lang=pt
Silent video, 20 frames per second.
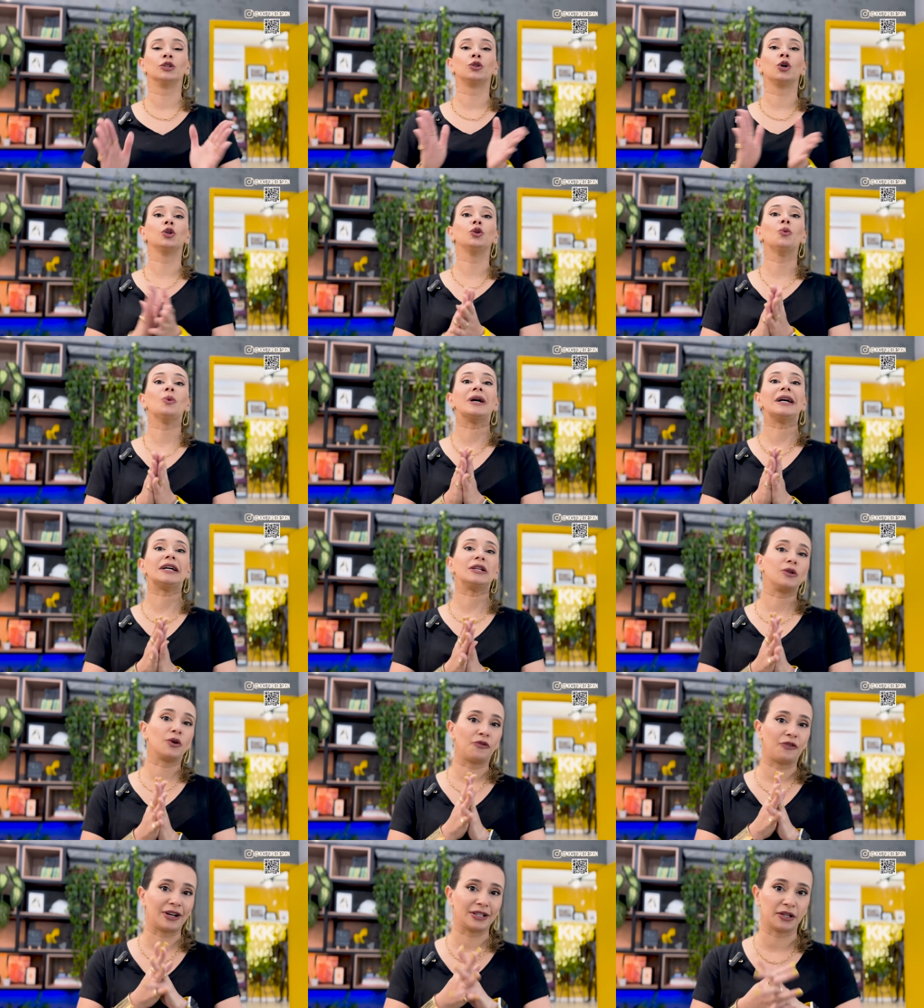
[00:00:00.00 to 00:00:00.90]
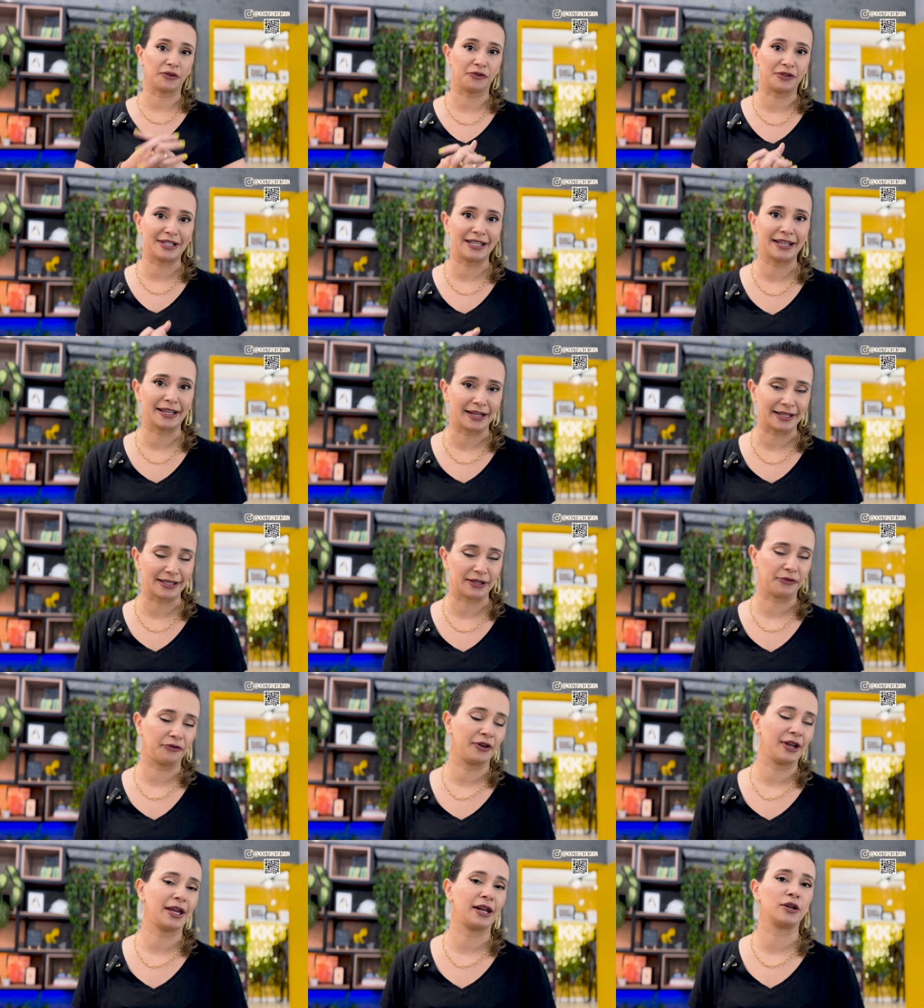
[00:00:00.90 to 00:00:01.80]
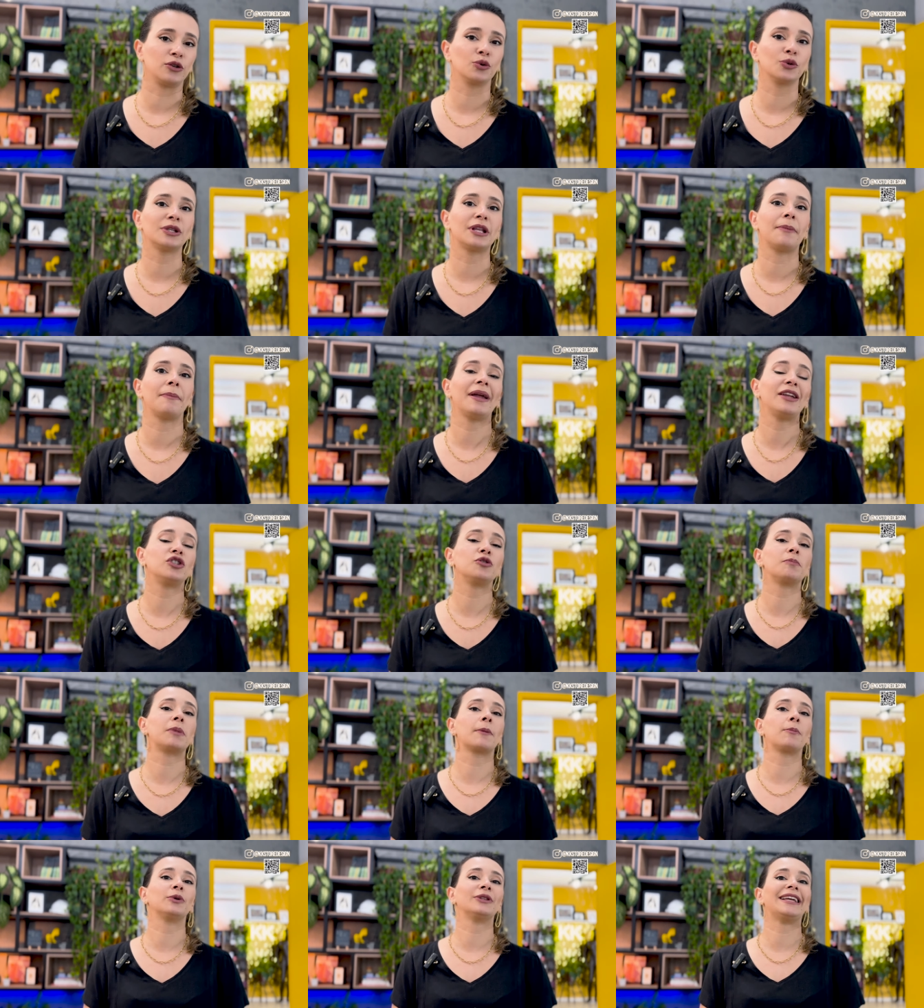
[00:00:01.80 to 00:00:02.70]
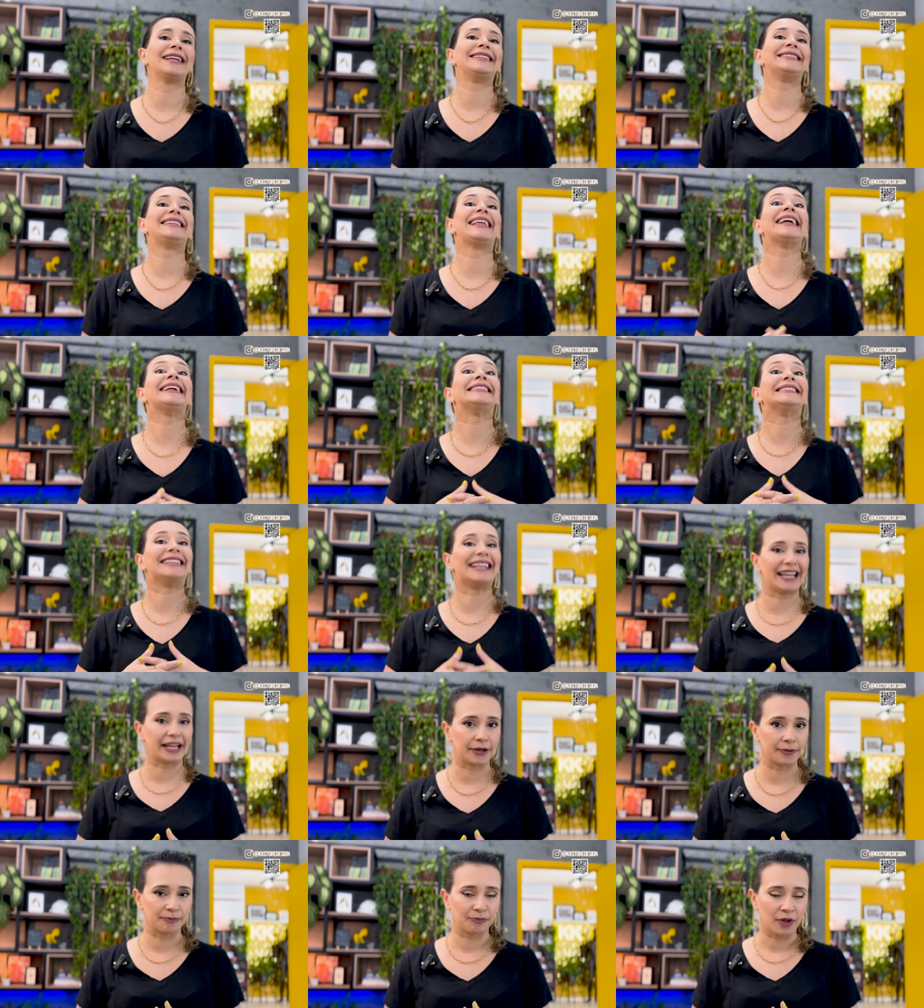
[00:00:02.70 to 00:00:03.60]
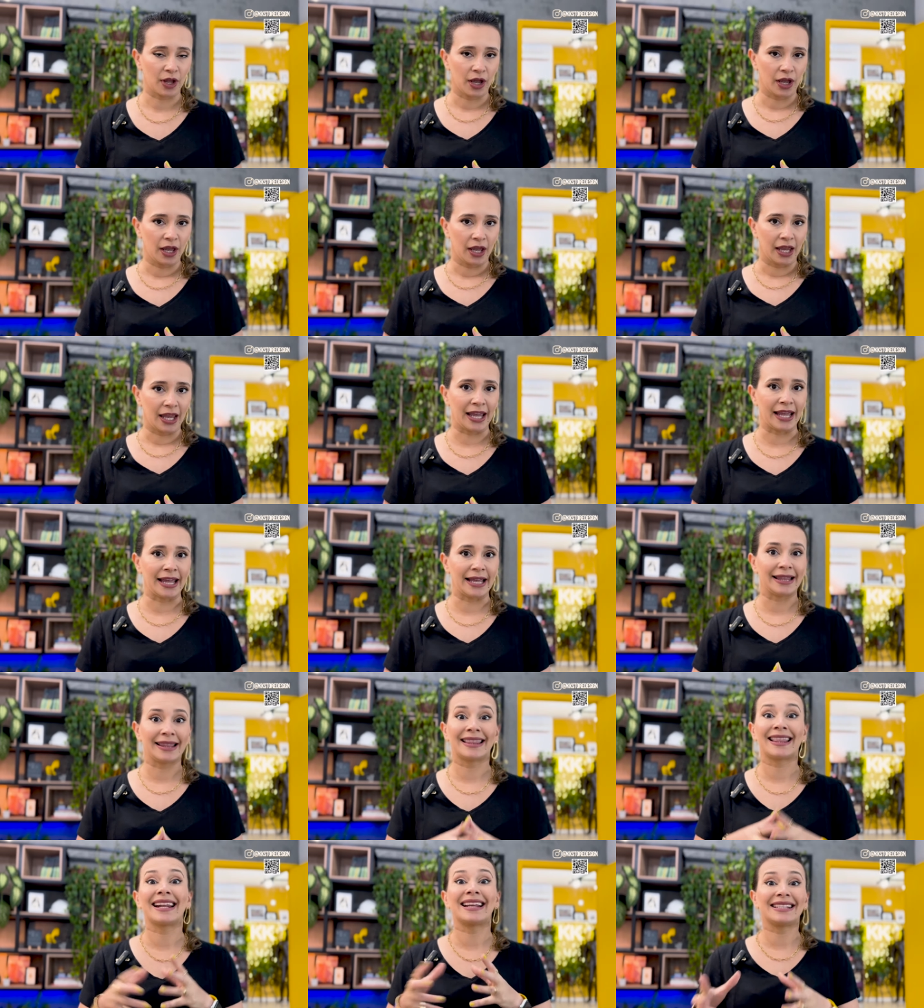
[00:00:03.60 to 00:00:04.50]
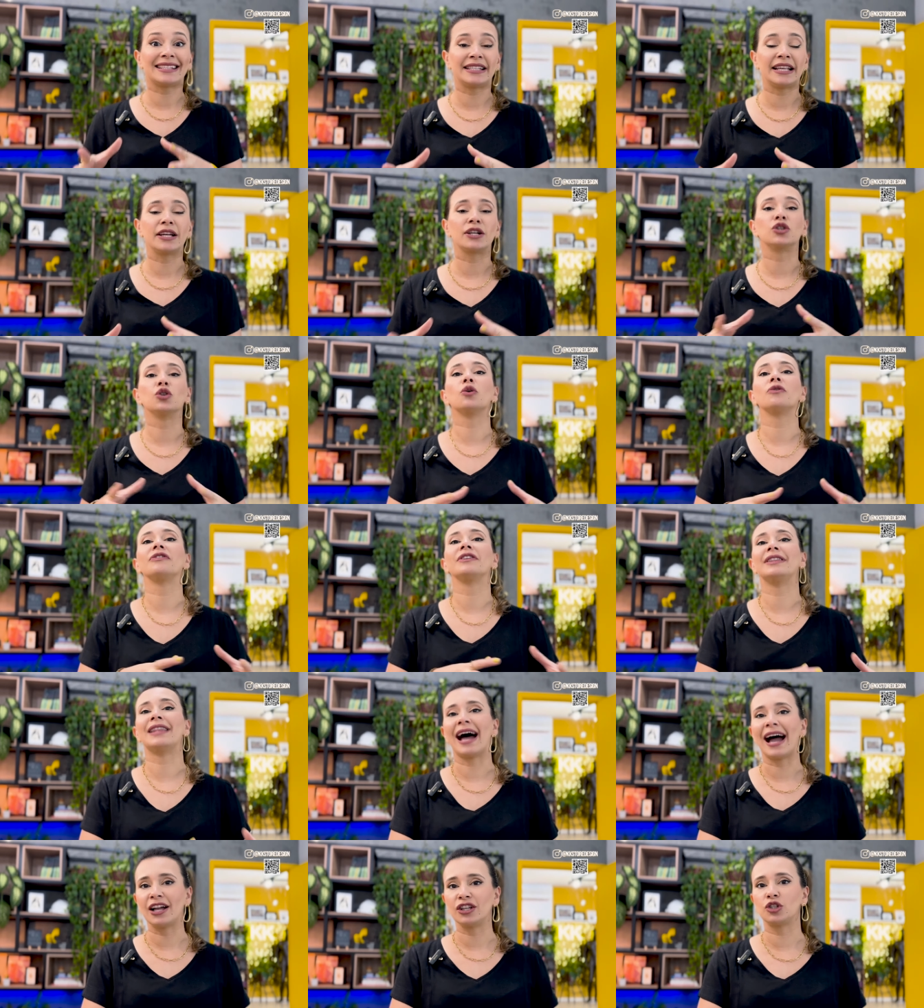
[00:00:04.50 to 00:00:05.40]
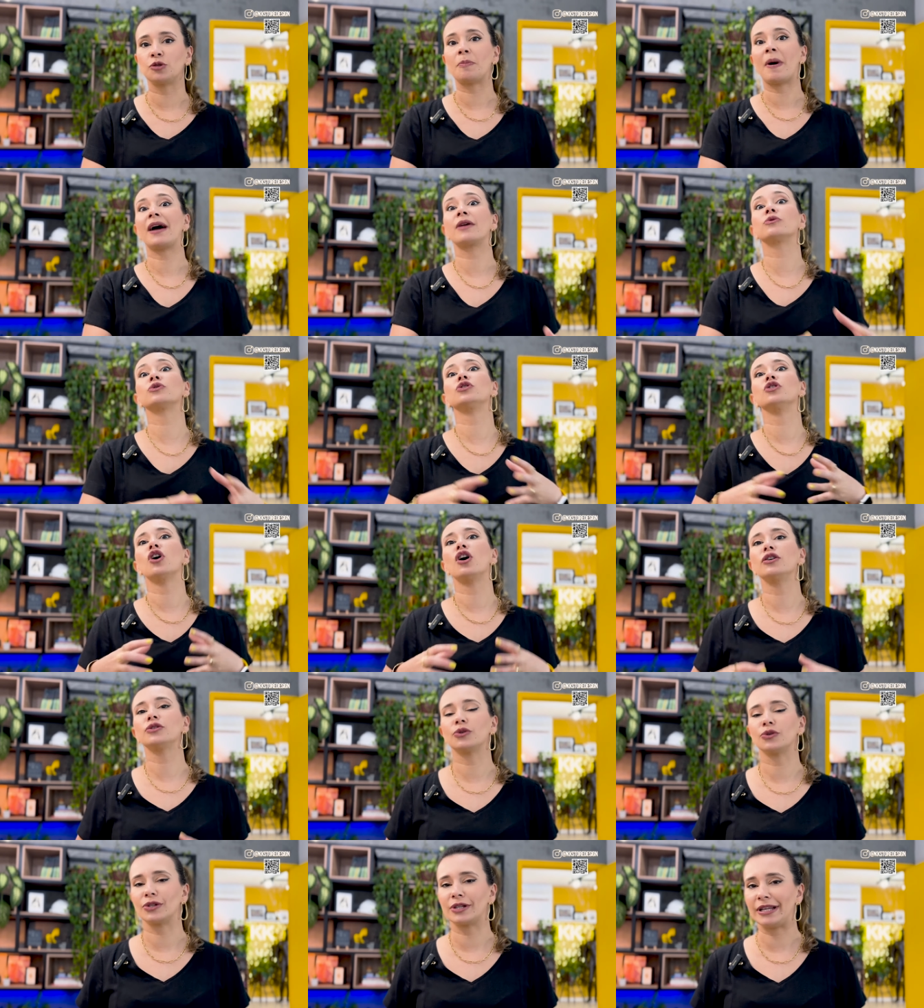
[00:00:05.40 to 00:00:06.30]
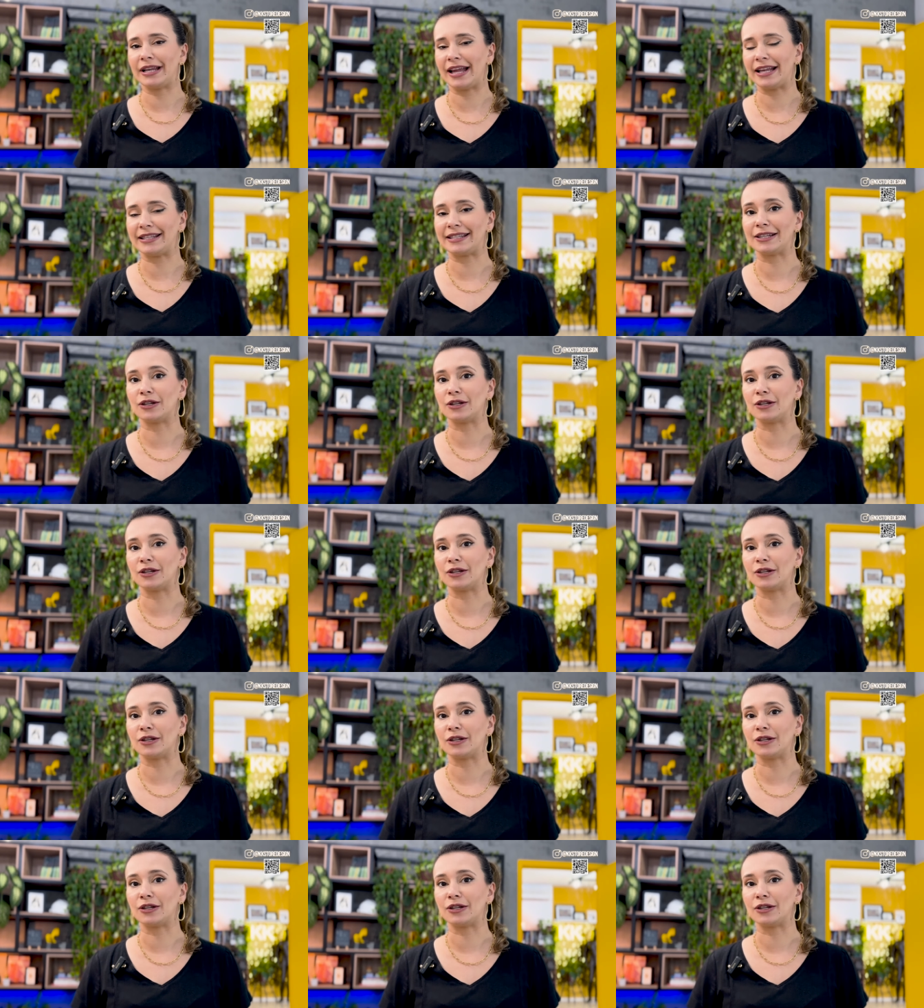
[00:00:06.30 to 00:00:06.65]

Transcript: Todo ano eu faço a visita nessa feira justamente para poder entender e trazer novidades para os nossos clientes.